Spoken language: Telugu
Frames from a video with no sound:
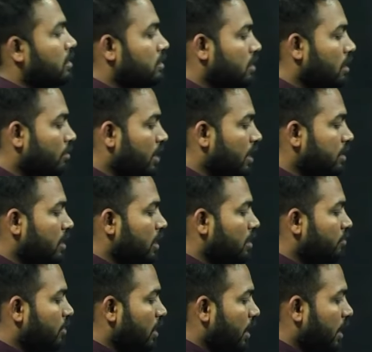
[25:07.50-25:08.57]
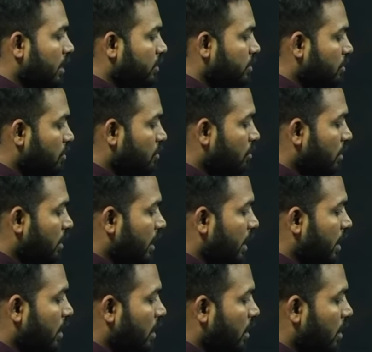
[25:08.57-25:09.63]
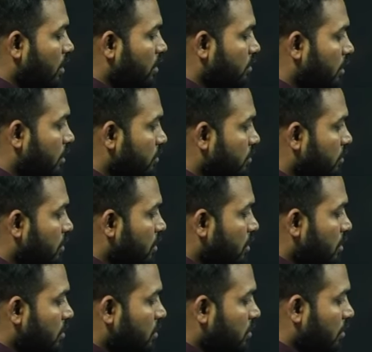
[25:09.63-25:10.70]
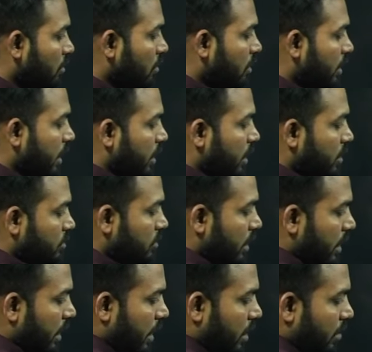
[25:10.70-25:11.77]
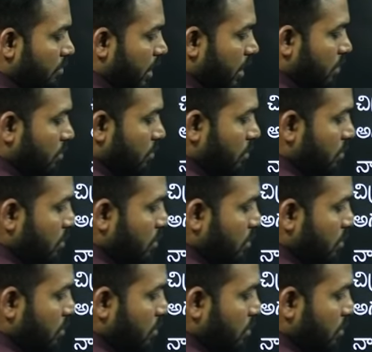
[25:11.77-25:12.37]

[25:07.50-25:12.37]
సమాధానంగా ఎంచుకోండి అని అంటున్నాడు సో ఇక్కడ చూడండి మనకు